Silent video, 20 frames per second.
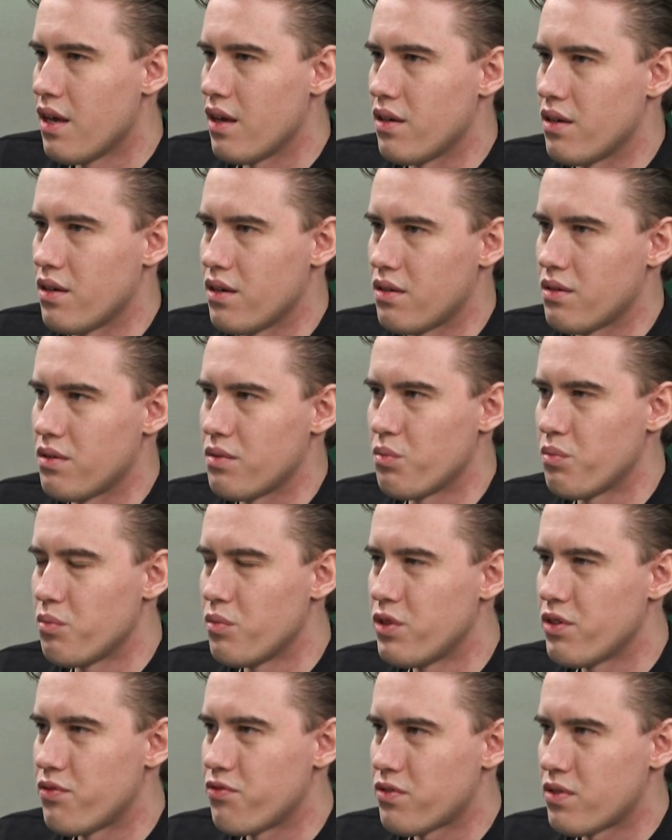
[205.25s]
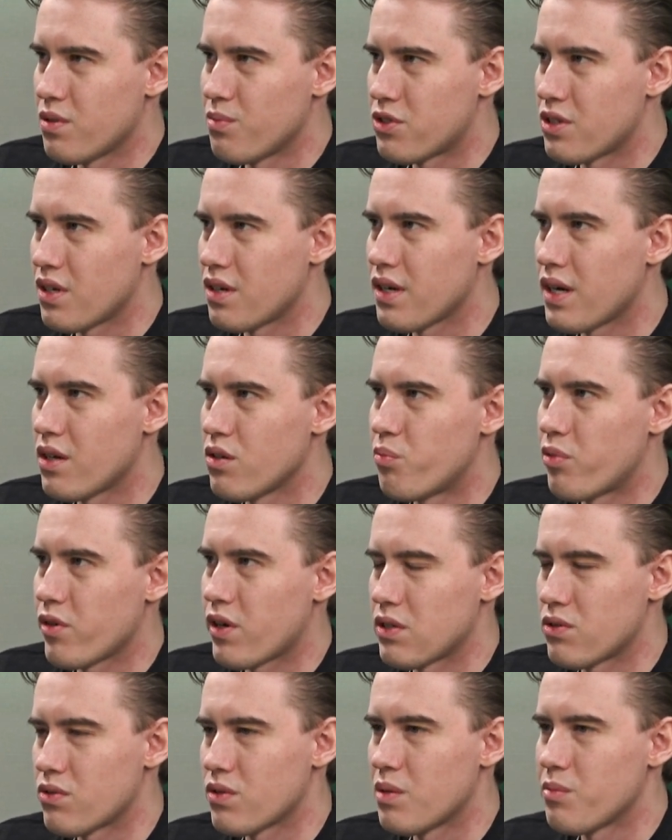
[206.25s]
E, my w tym serialu
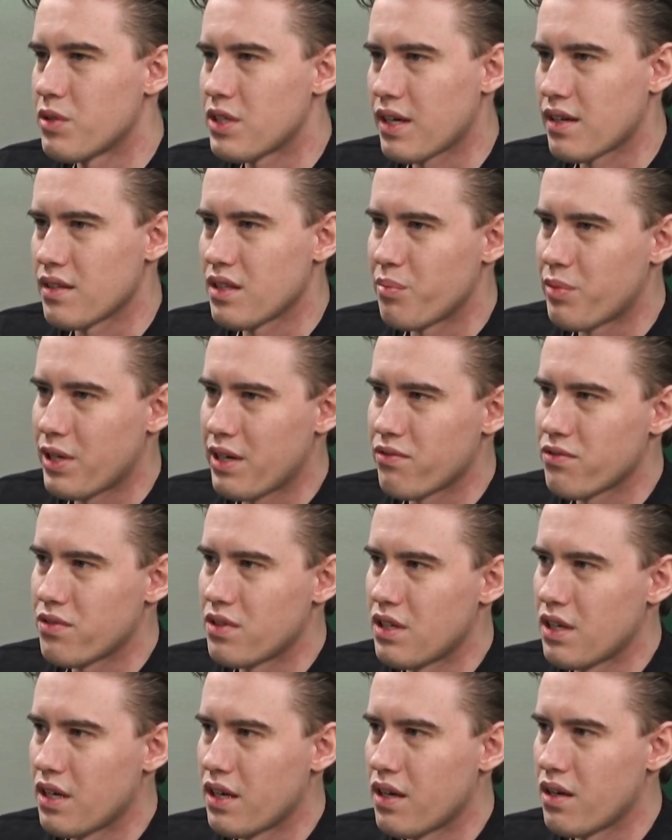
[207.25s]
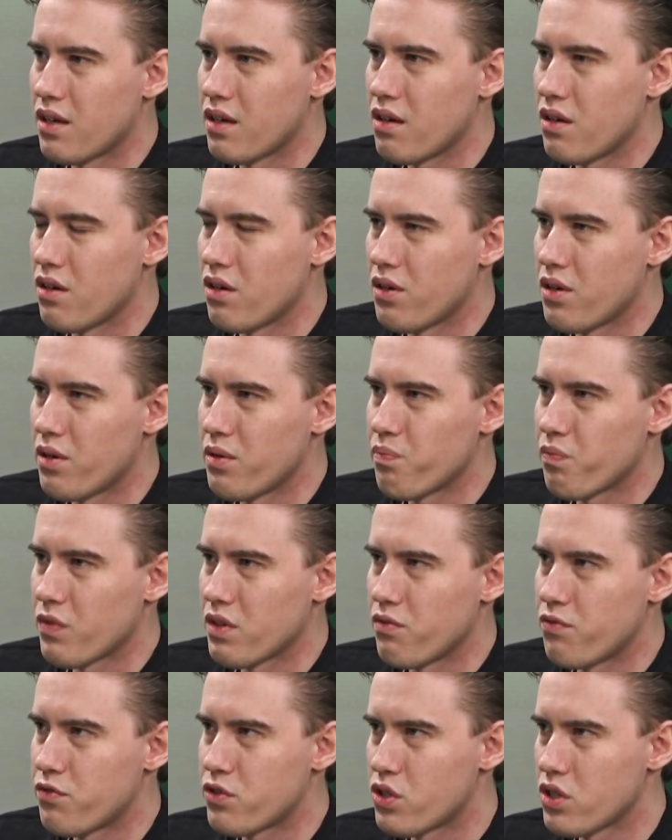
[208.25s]
pokazujemy tak naprawdę e,
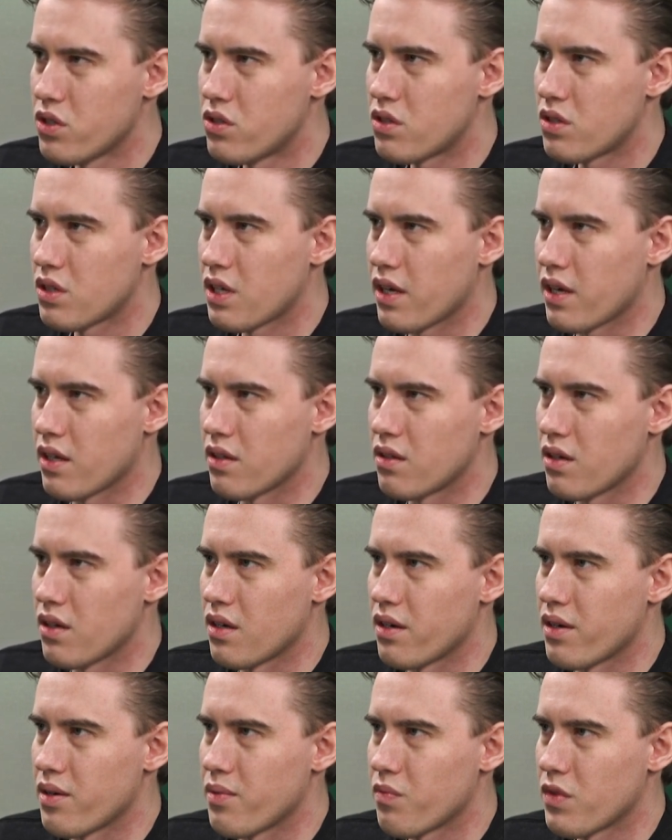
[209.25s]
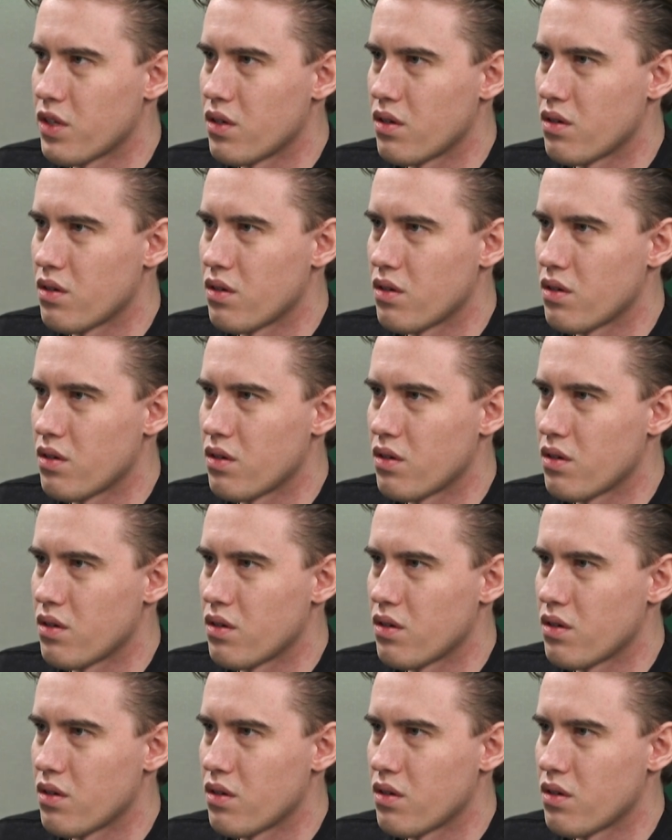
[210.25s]
wszystkie te e,